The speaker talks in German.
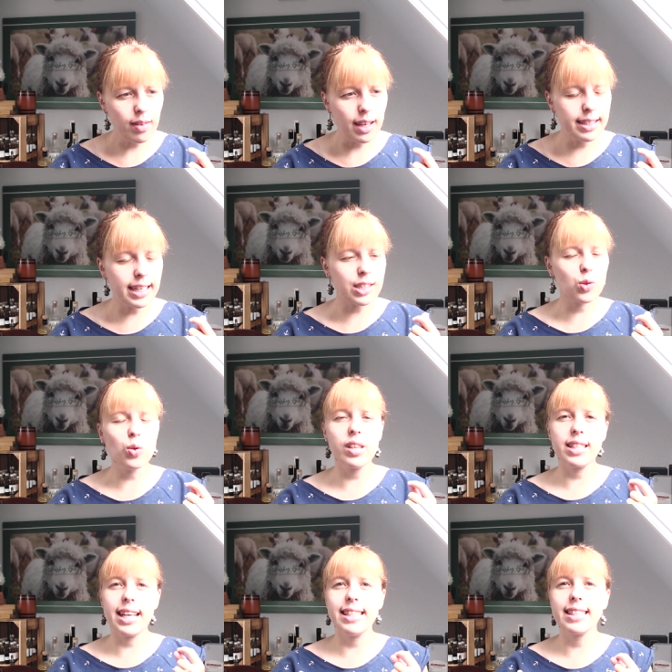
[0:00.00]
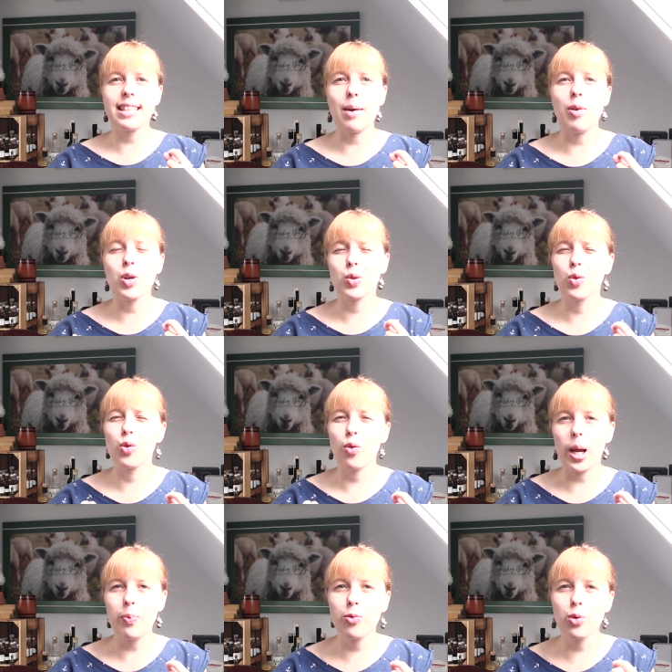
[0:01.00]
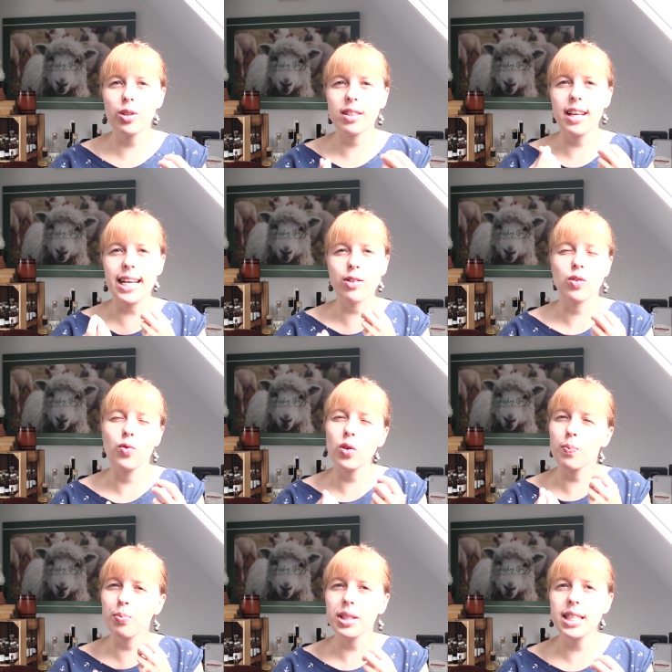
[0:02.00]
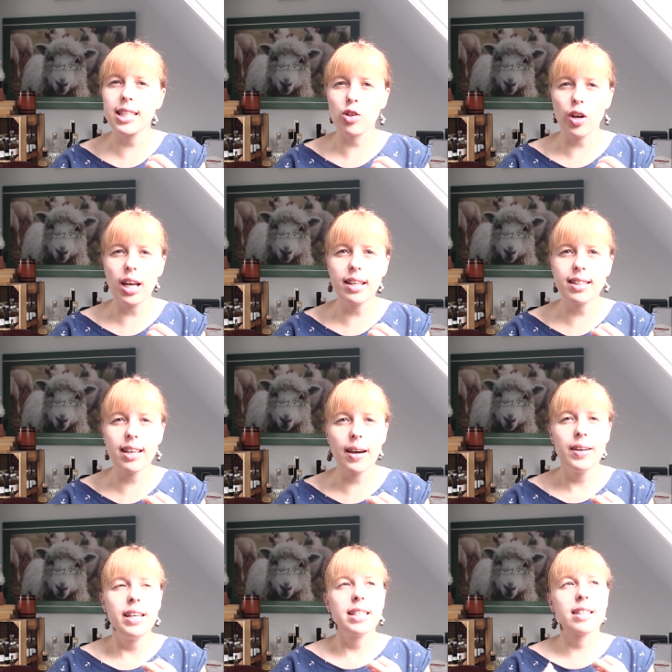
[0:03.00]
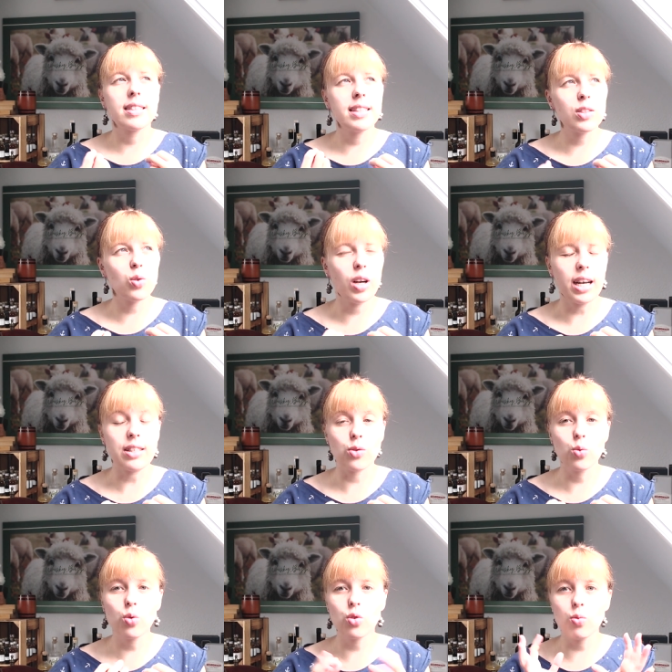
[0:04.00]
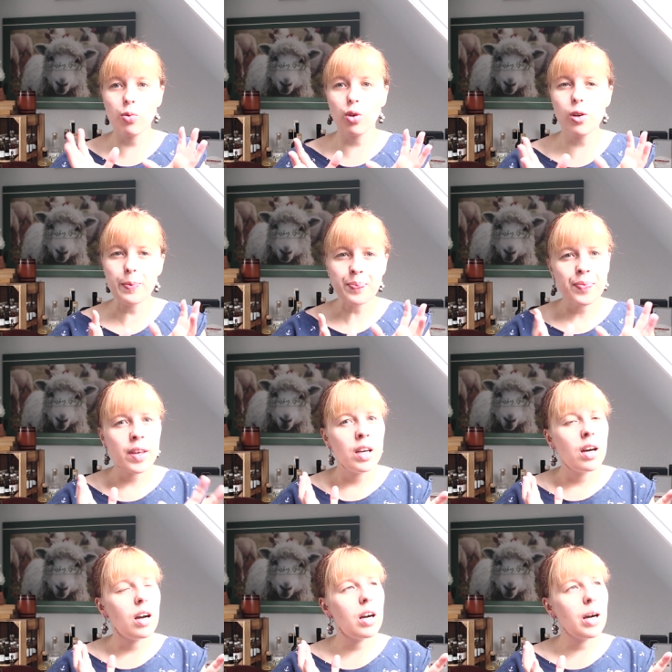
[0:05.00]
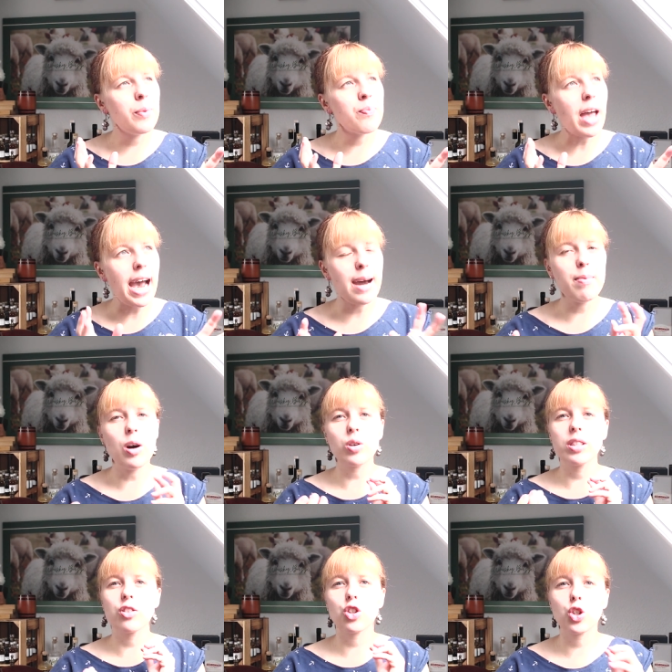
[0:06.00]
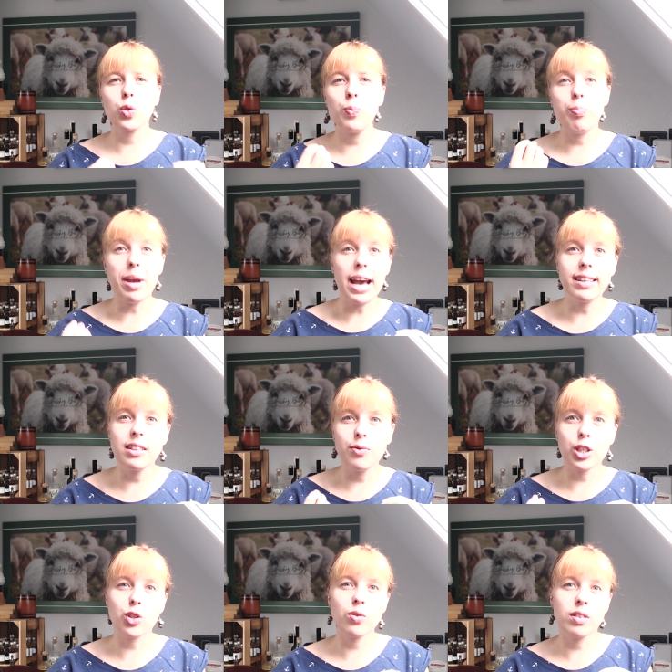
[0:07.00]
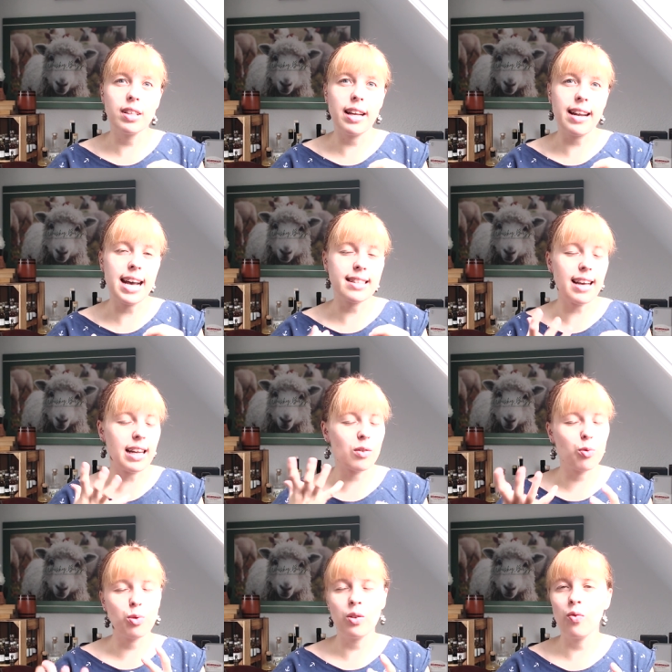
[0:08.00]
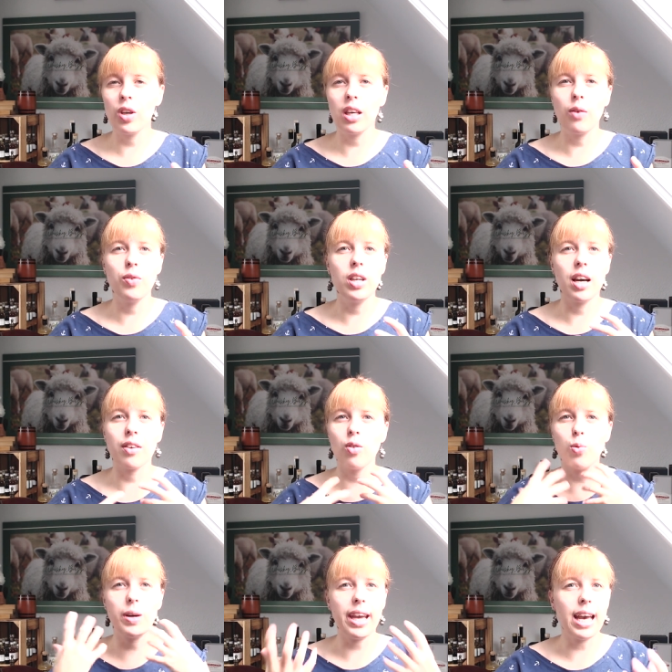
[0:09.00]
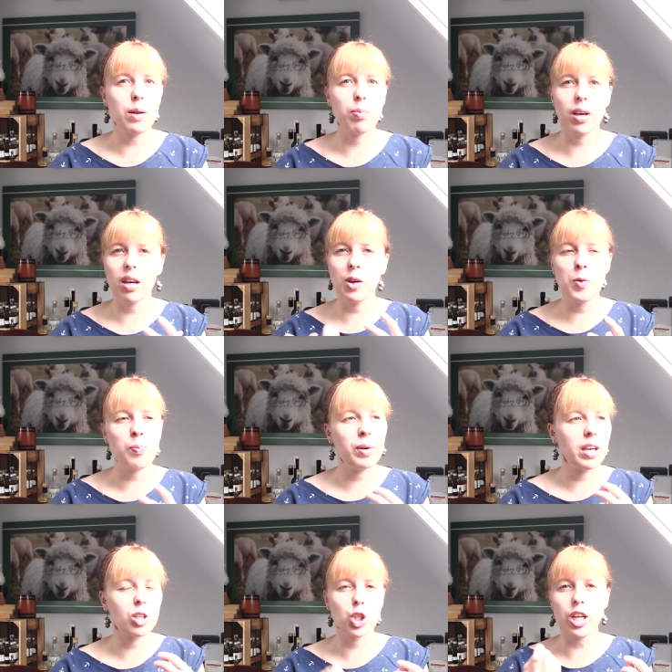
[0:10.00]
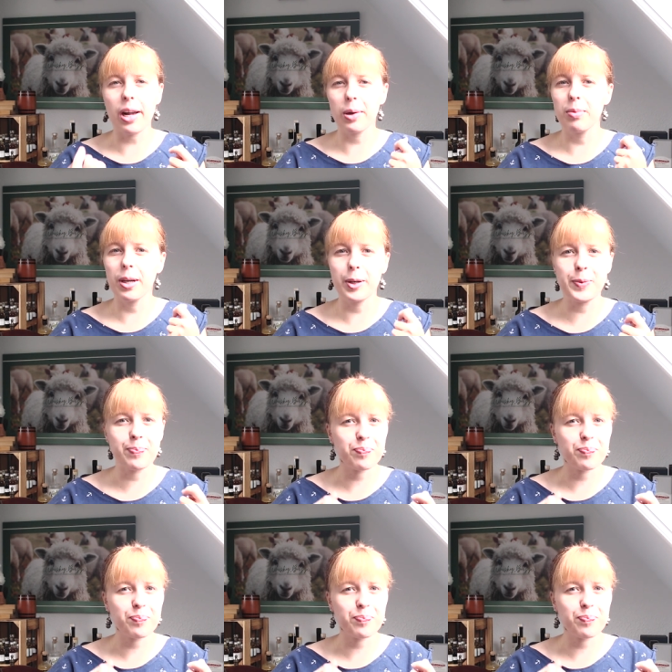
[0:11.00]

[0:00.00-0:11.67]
Dazu gesellen sich aber auch so Grapefruits, ne? also es wird ein bisschen säuerlicher. Es ist nicht so krass süß zum Glück. Ähm, aber auch diese schönen Beeren, die wir schon in der Nase hatten, finden wir hier wieder. Ne? Über Erdbeere, Himbeere, Stachelbeere.